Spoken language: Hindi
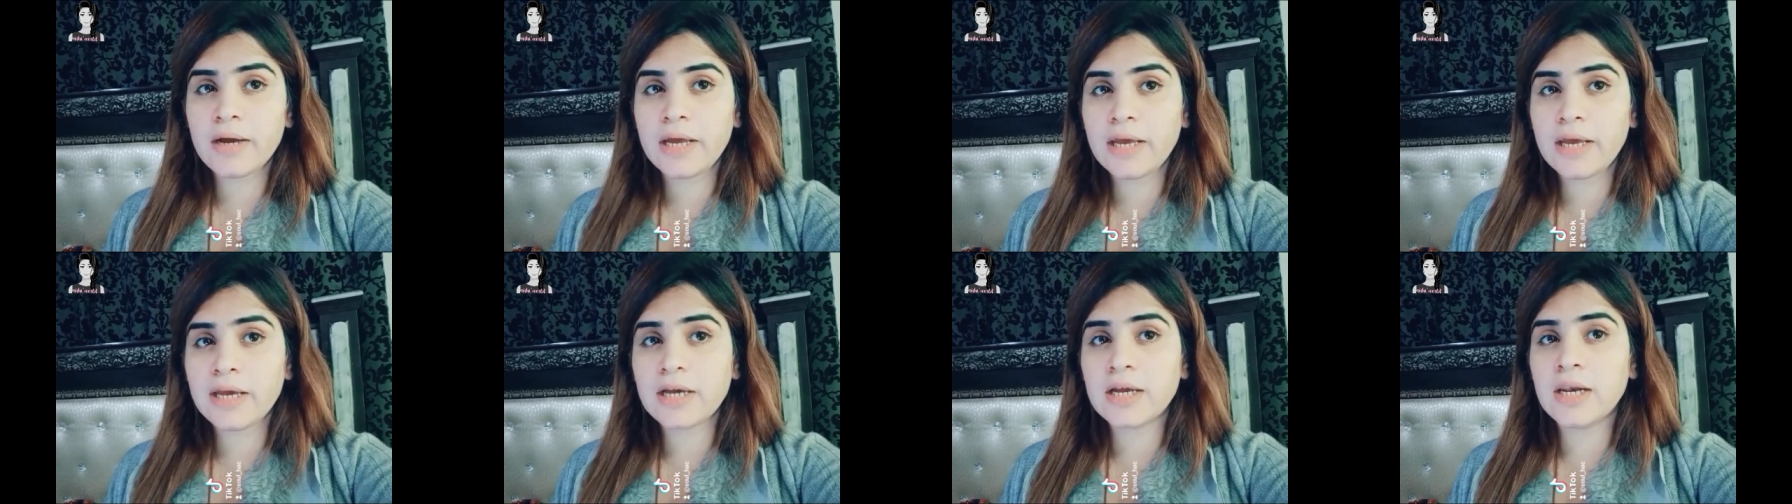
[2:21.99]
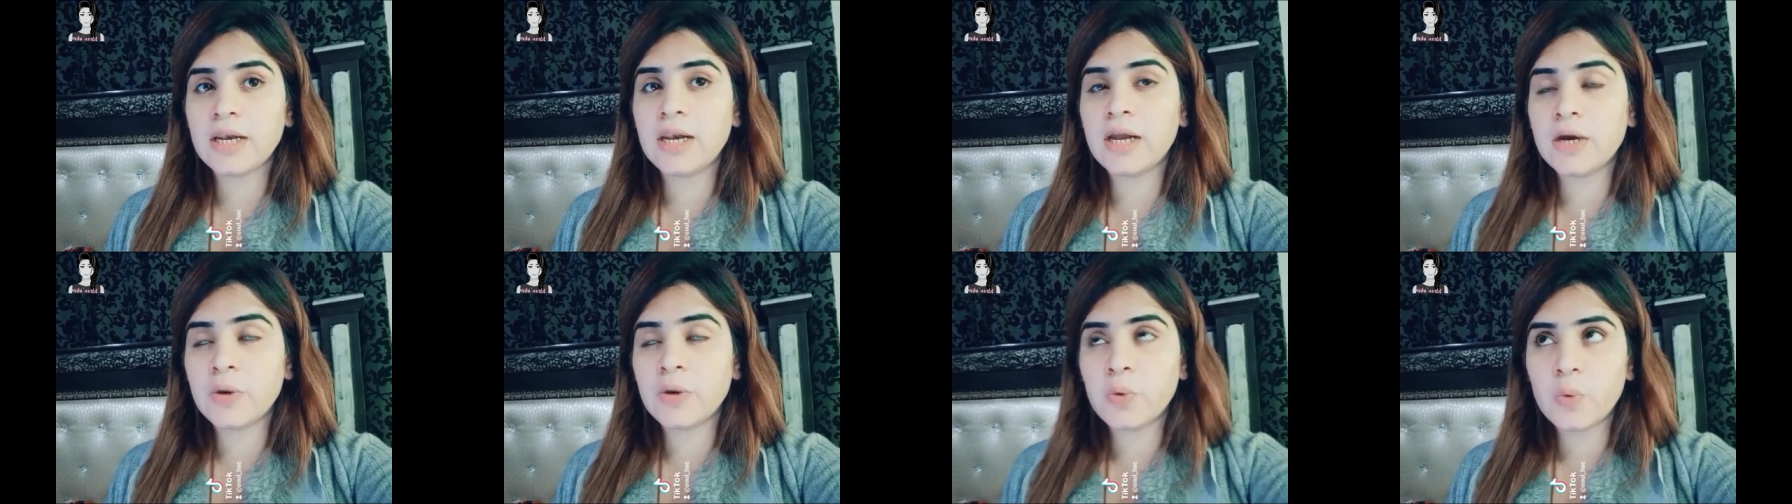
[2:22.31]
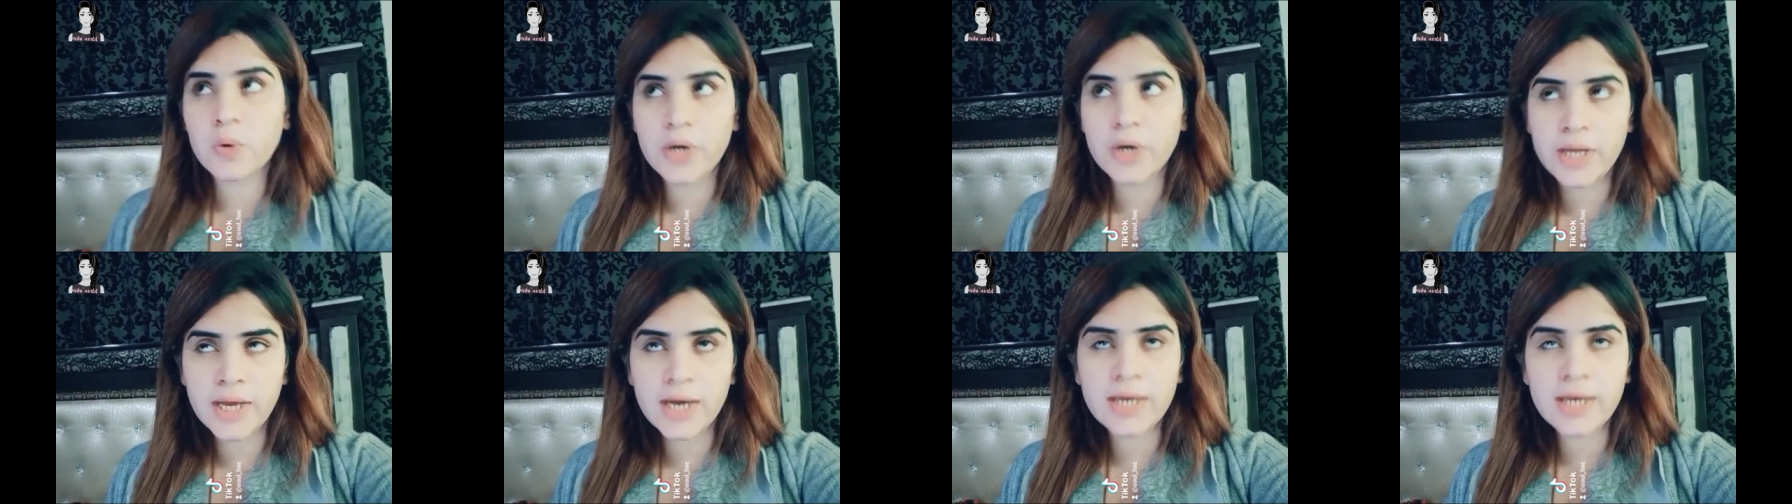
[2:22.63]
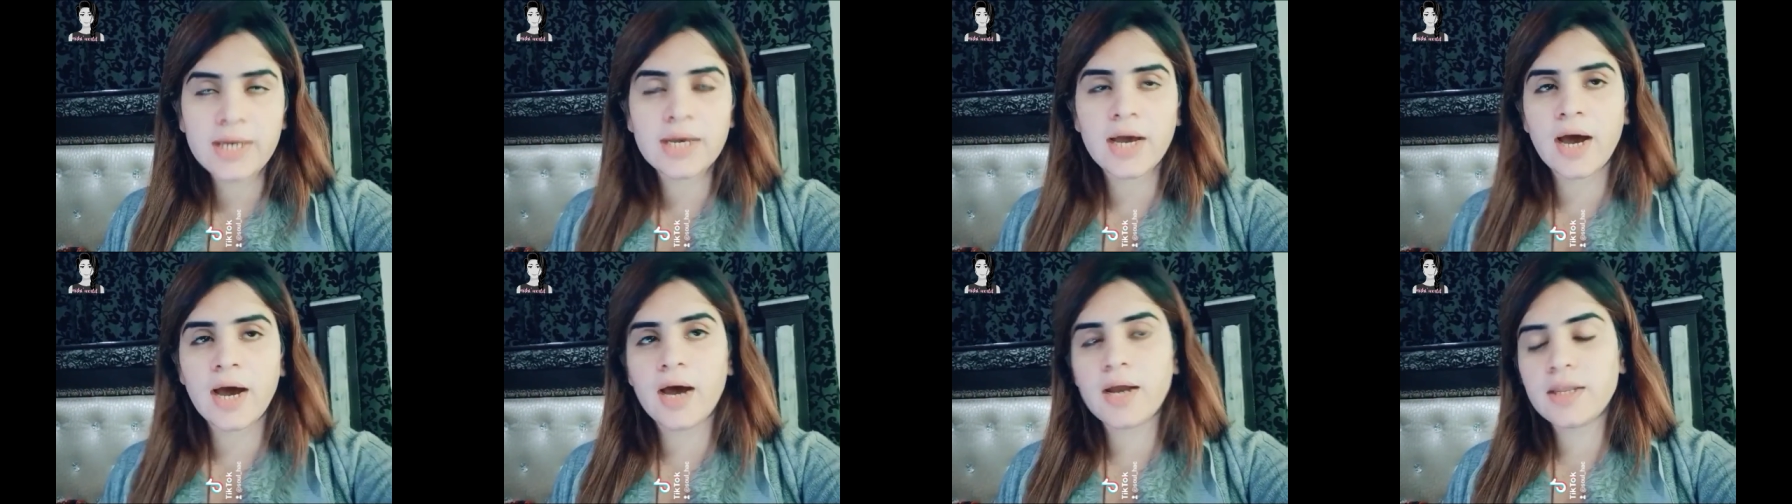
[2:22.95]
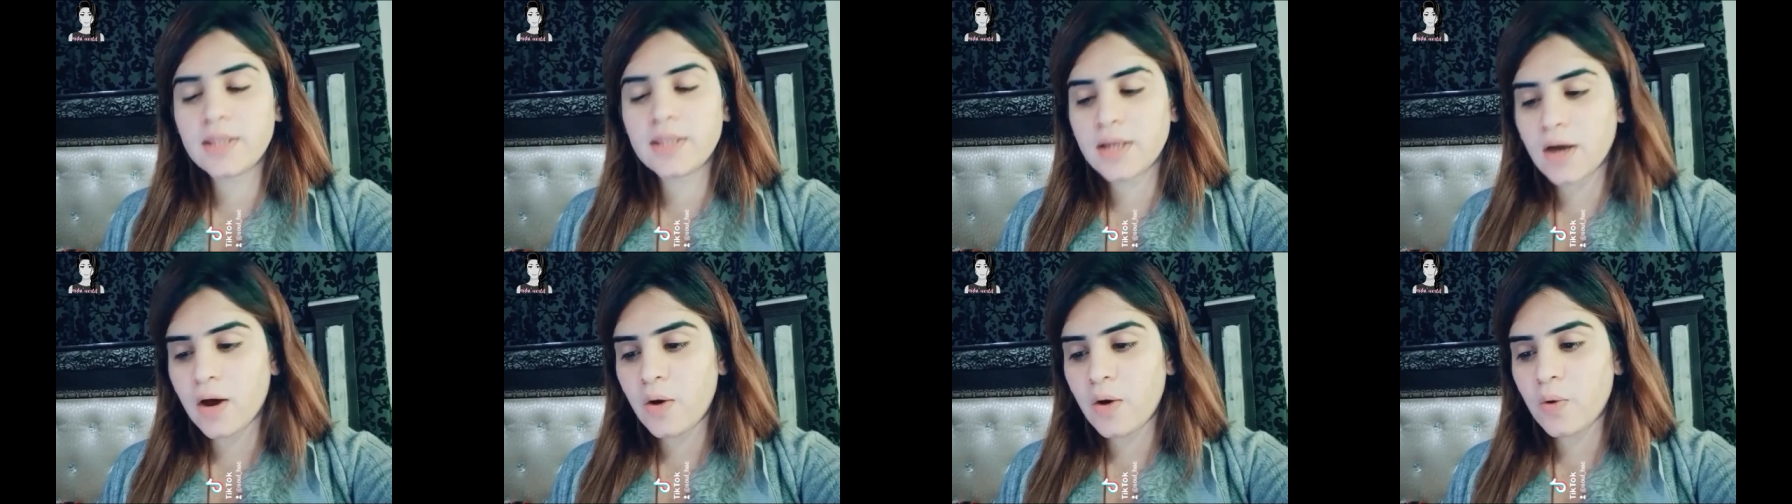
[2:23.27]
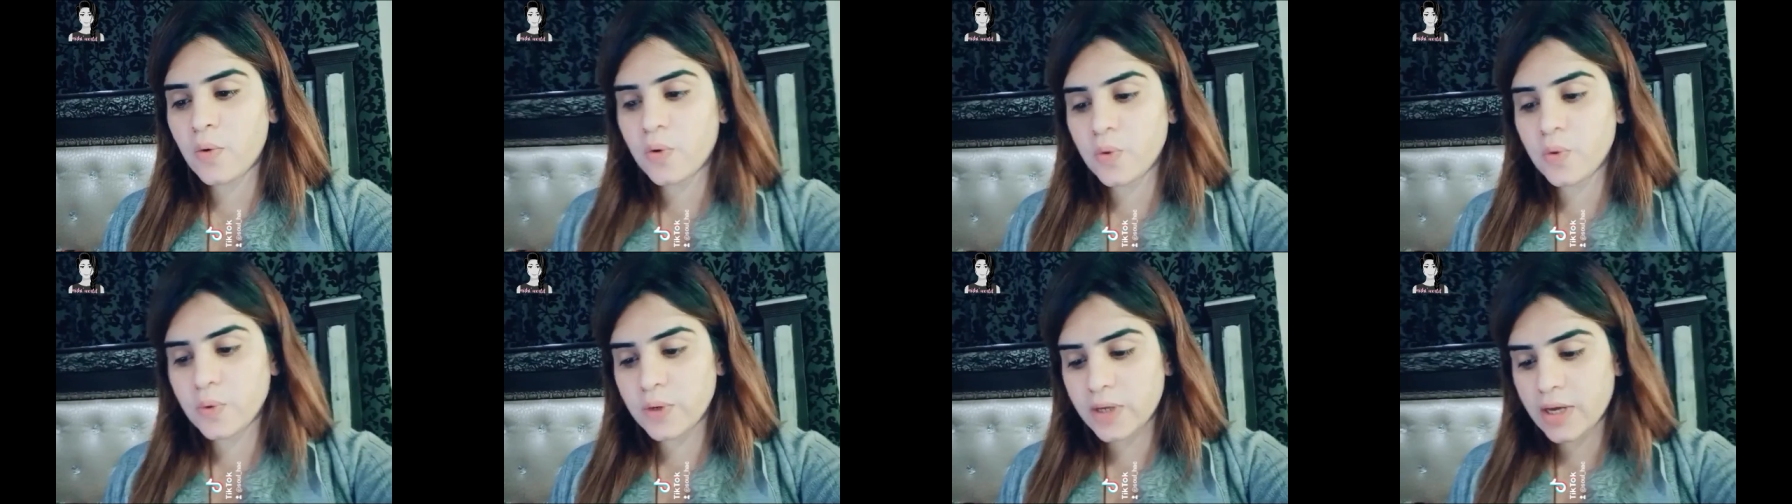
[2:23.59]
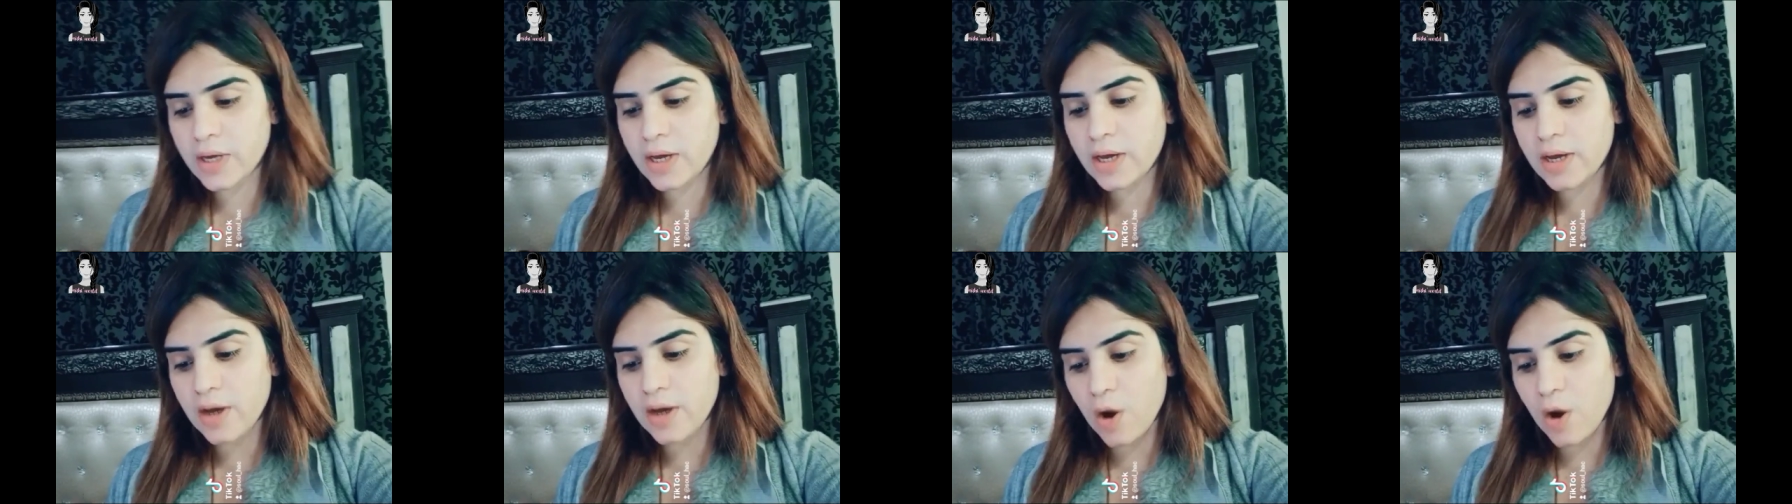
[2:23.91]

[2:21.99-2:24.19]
एक लंगोटिया यार था और उनके